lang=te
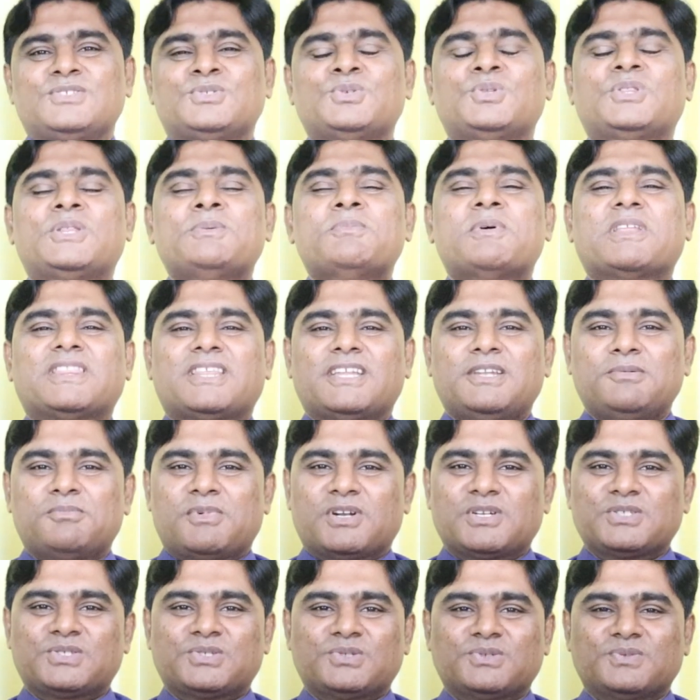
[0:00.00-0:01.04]
సుత్తిమెత్తని
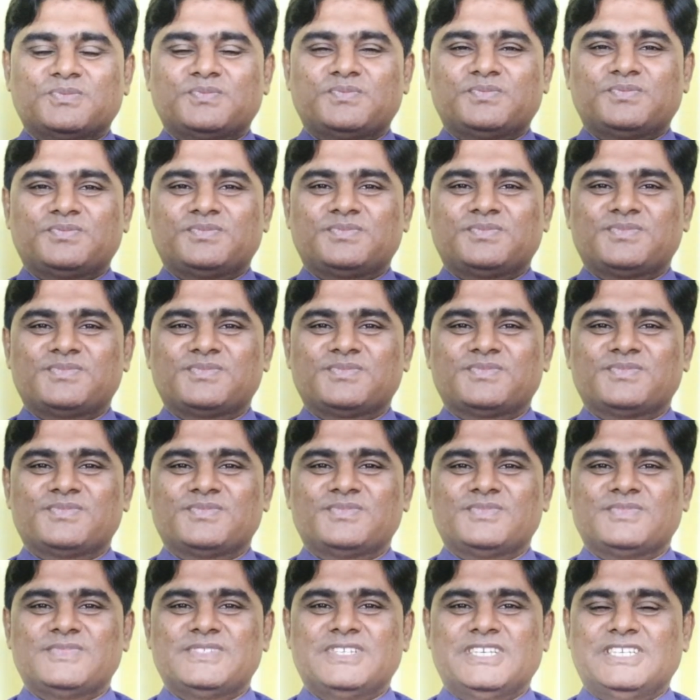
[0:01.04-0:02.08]
మనసు
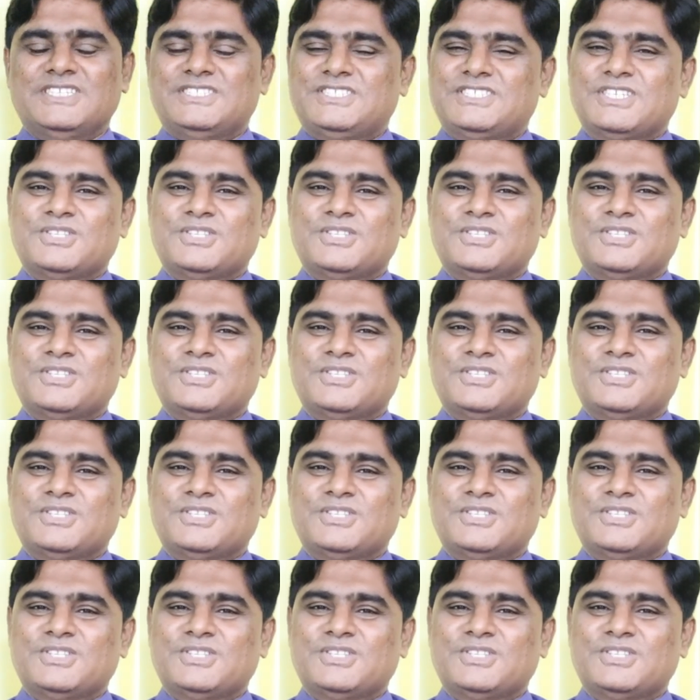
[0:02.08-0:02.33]
ఈ